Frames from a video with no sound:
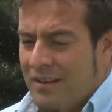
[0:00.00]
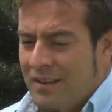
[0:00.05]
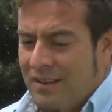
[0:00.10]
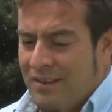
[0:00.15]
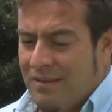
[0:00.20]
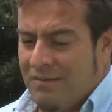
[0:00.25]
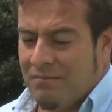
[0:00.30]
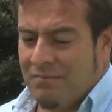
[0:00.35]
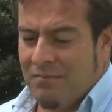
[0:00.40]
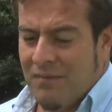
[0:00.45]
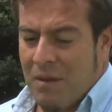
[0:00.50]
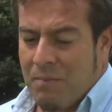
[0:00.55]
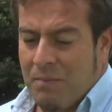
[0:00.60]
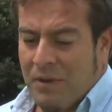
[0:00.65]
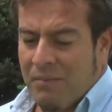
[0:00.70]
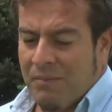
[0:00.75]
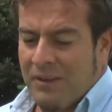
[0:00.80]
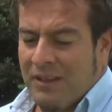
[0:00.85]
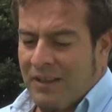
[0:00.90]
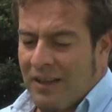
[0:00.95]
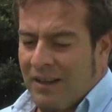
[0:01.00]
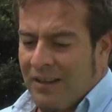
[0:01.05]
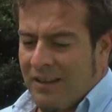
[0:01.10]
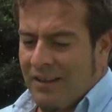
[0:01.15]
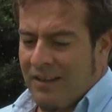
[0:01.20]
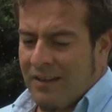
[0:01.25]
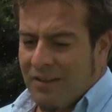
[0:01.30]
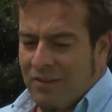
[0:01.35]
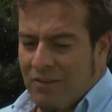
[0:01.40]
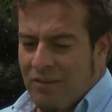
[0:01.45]
en una experimental
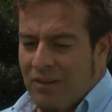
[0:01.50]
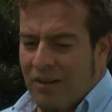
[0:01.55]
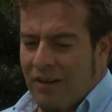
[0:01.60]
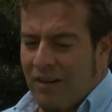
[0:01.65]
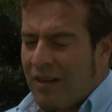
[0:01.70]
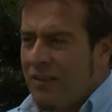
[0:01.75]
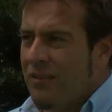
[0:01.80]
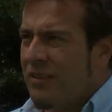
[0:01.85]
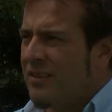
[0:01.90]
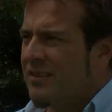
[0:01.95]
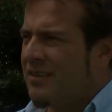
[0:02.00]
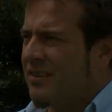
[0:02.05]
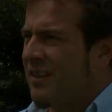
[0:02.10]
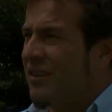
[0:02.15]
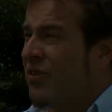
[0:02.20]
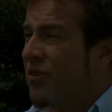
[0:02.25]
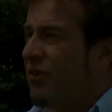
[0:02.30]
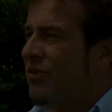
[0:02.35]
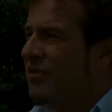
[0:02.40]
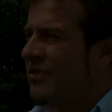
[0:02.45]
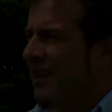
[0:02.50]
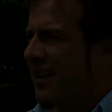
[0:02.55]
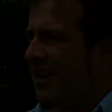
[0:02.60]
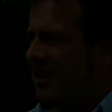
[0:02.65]
que estoy trabajando hace 12